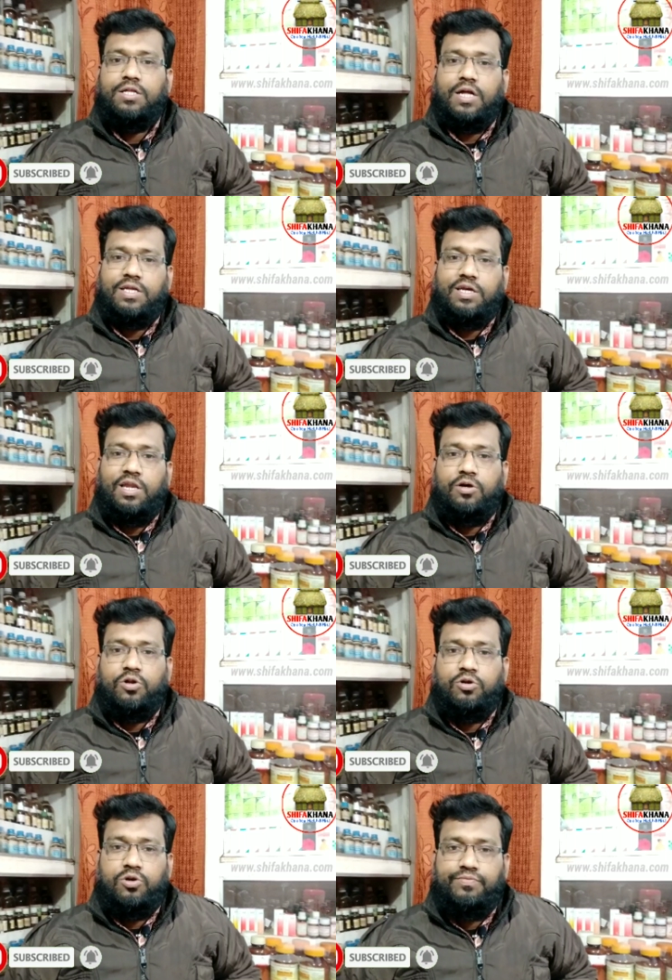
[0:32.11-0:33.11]
তাতে ক্লিক
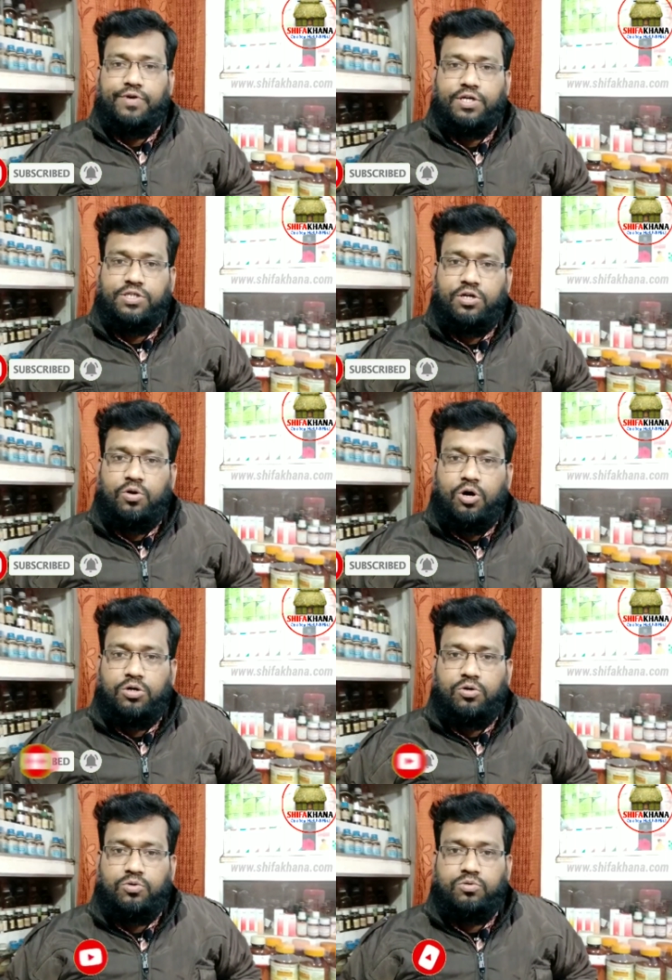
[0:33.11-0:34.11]
করে নোটিফিকেশন
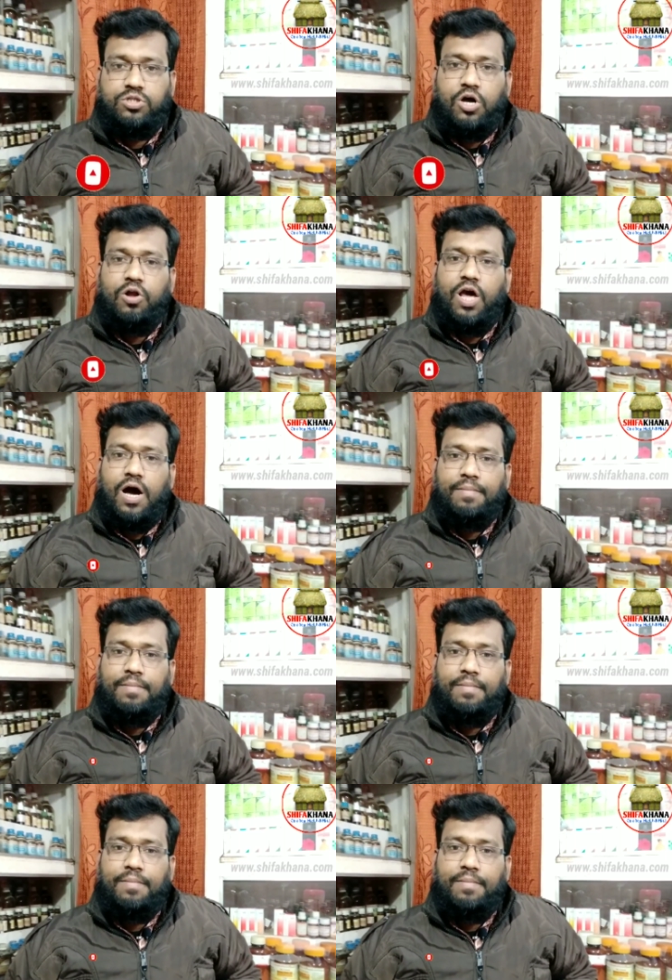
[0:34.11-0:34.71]
অন করুন তাহলে